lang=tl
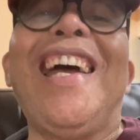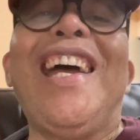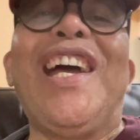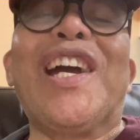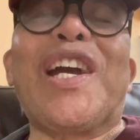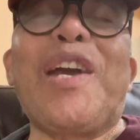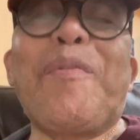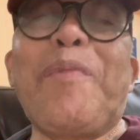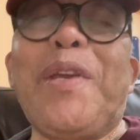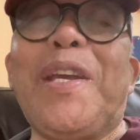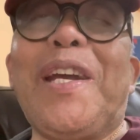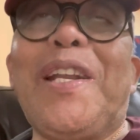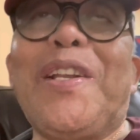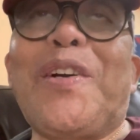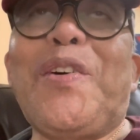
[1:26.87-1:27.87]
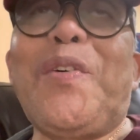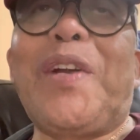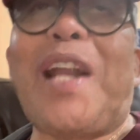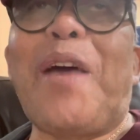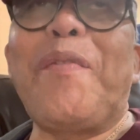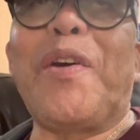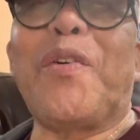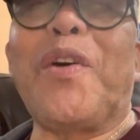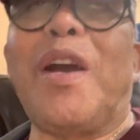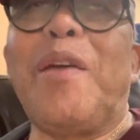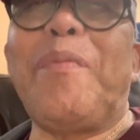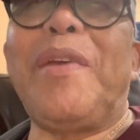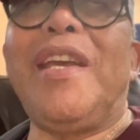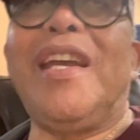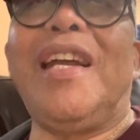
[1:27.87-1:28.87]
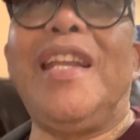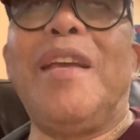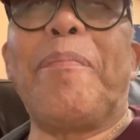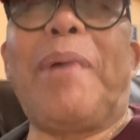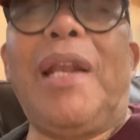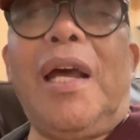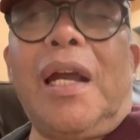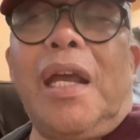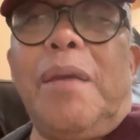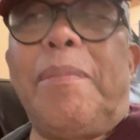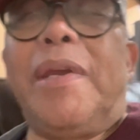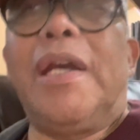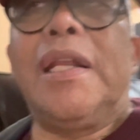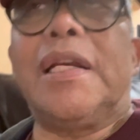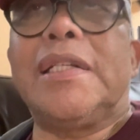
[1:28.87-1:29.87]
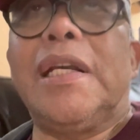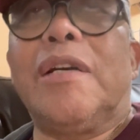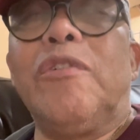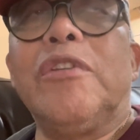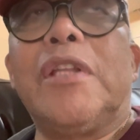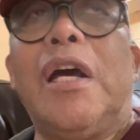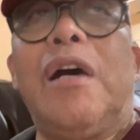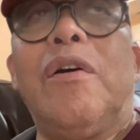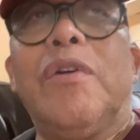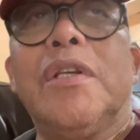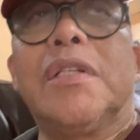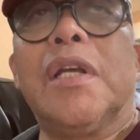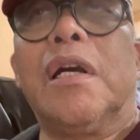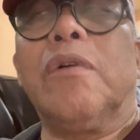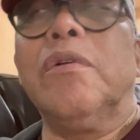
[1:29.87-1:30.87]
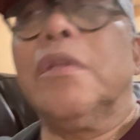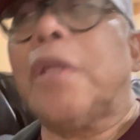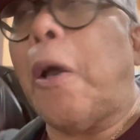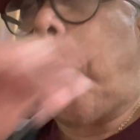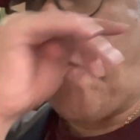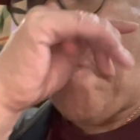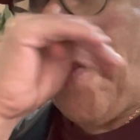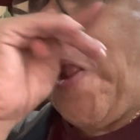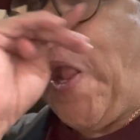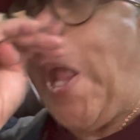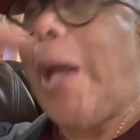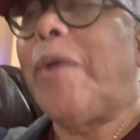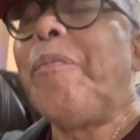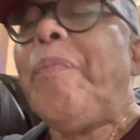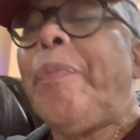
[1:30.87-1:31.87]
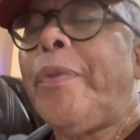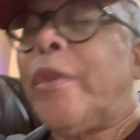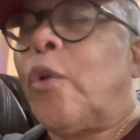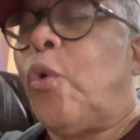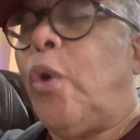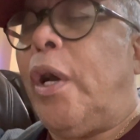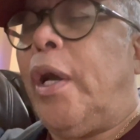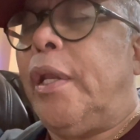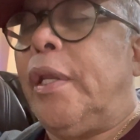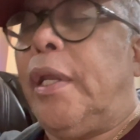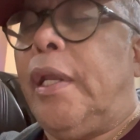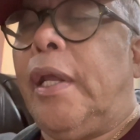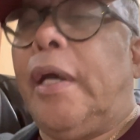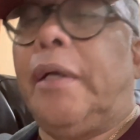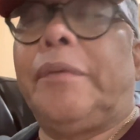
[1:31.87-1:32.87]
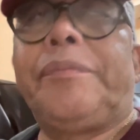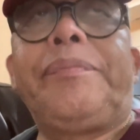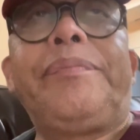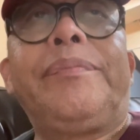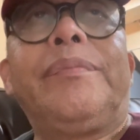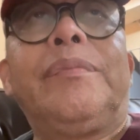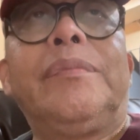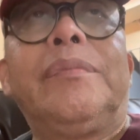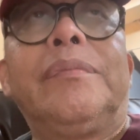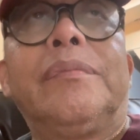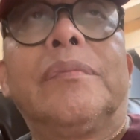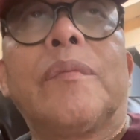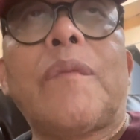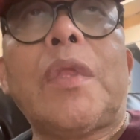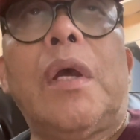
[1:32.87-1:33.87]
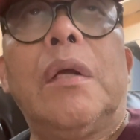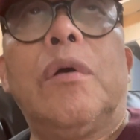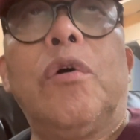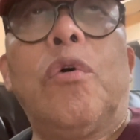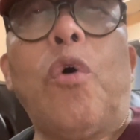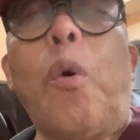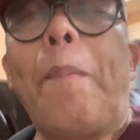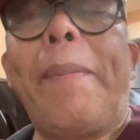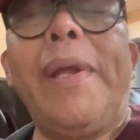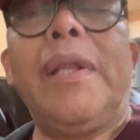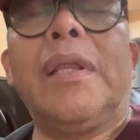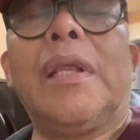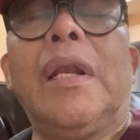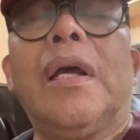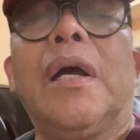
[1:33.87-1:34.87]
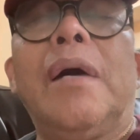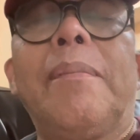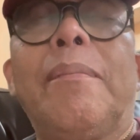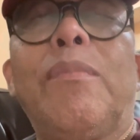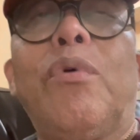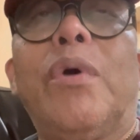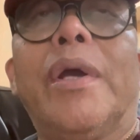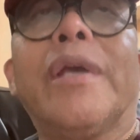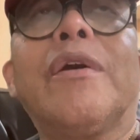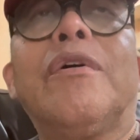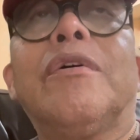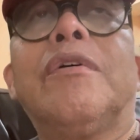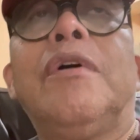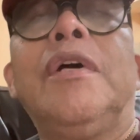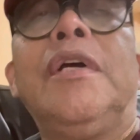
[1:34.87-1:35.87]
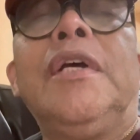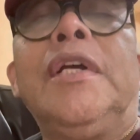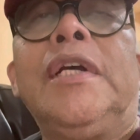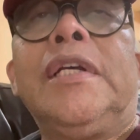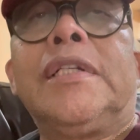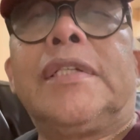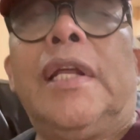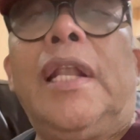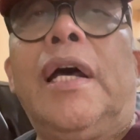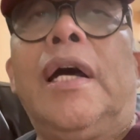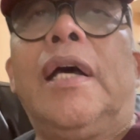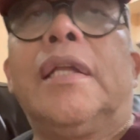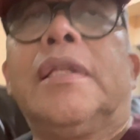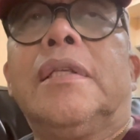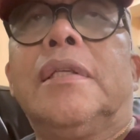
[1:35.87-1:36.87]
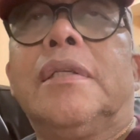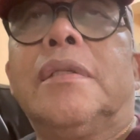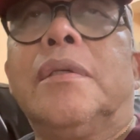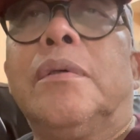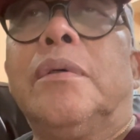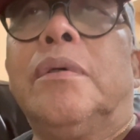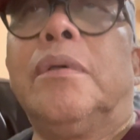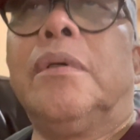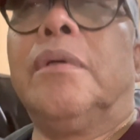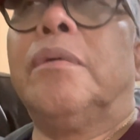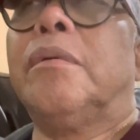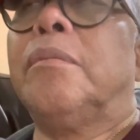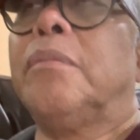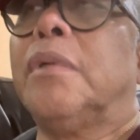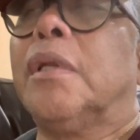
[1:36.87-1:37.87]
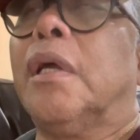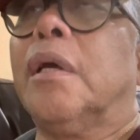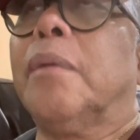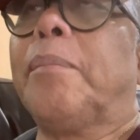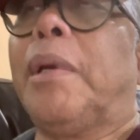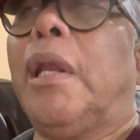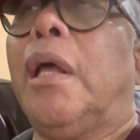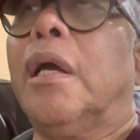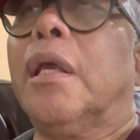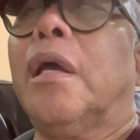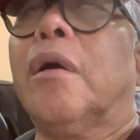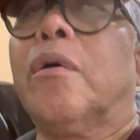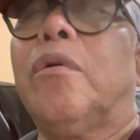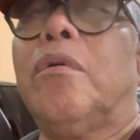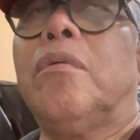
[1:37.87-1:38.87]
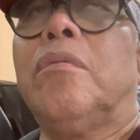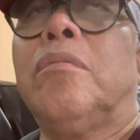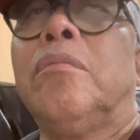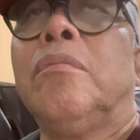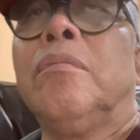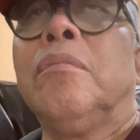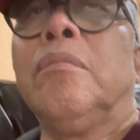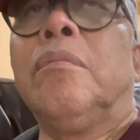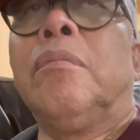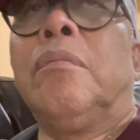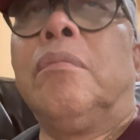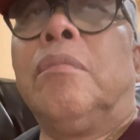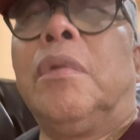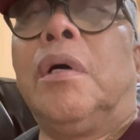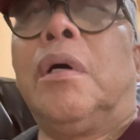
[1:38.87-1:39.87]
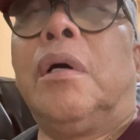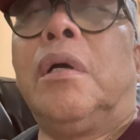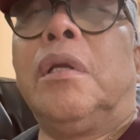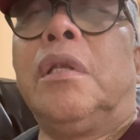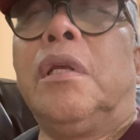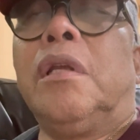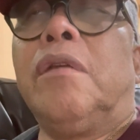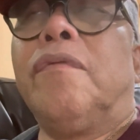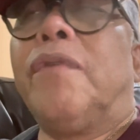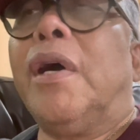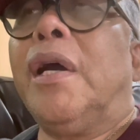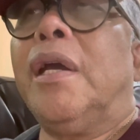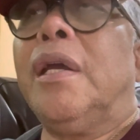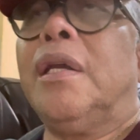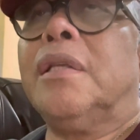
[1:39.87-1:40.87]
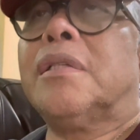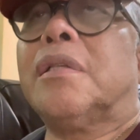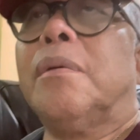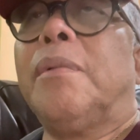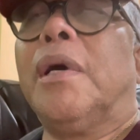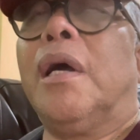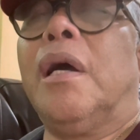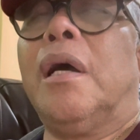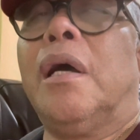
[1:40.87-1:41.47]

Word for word: kaibigan ko, marami akong kaibigan eh. Pala kaibigan kasi akong tao, isa akong taong kuan na ng mm, open talaga ang buhay ko sa lahat. So, palagi, palagi akong uh, ini-invite sa mga